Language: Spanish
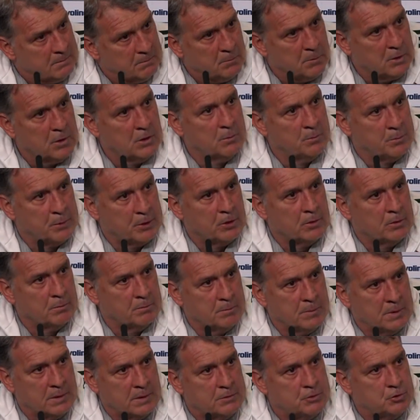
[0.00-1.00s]
Bueno, pero
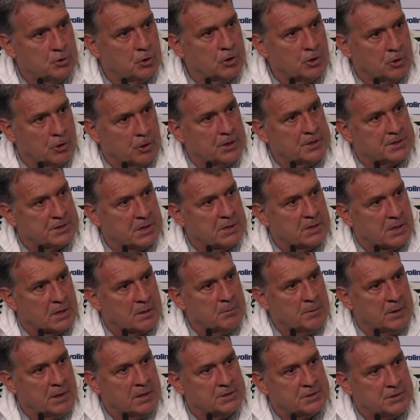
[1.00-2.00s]
yo creo que esa
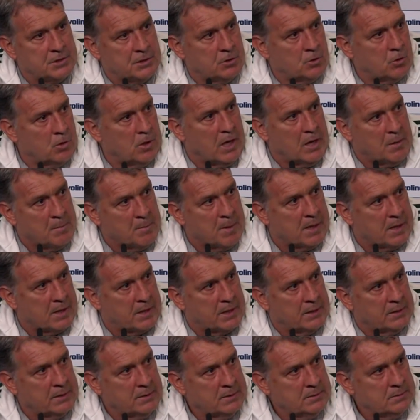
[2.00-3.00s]
termina siendo la
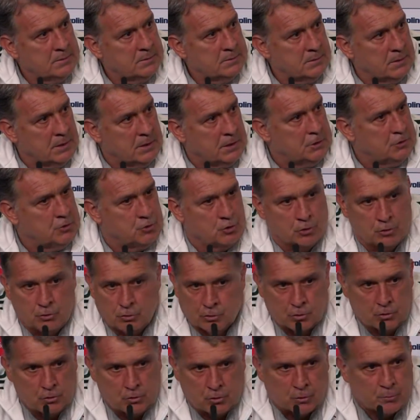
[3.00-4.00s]
imagen y yo
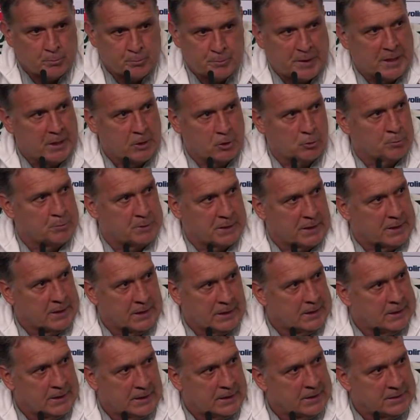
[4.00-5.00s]
no comparto para
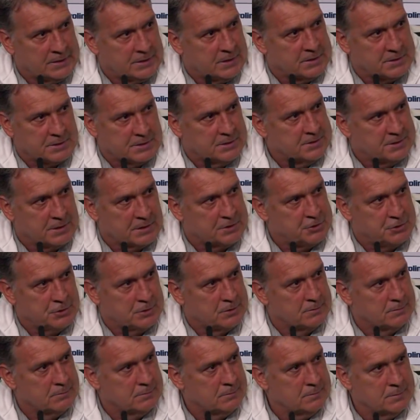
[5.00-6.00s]
nada esa
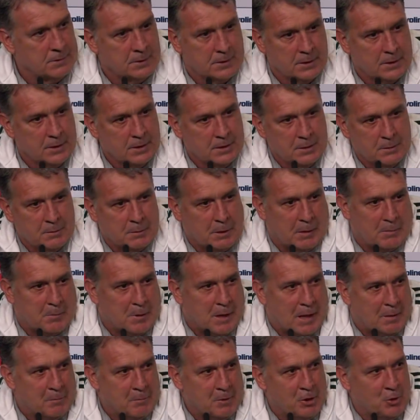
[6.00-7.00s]
sensación.
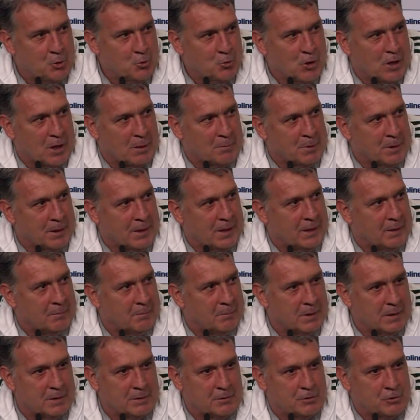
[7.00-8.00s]
A, mí nunca me,
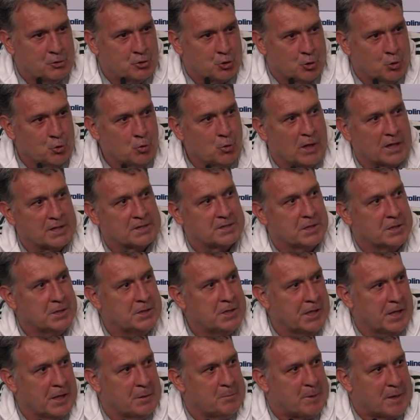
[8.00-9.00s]
eh, yo nunca
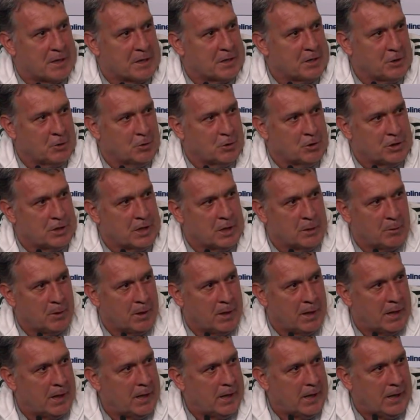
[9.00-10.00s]
sentí que el partido
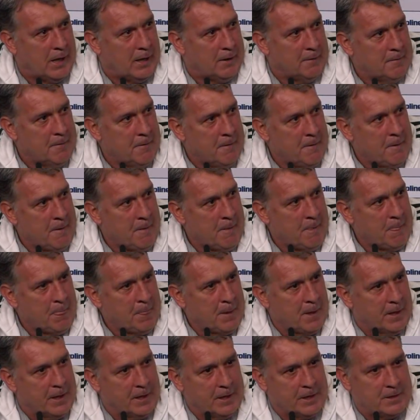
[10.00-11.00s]
estaba,
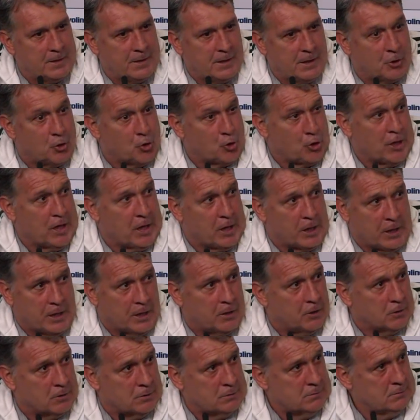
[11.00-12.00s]
este, corría
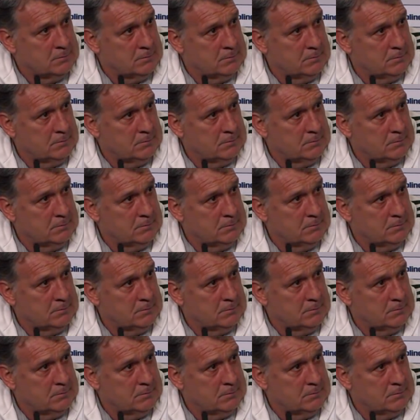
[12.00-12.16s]
riesgo.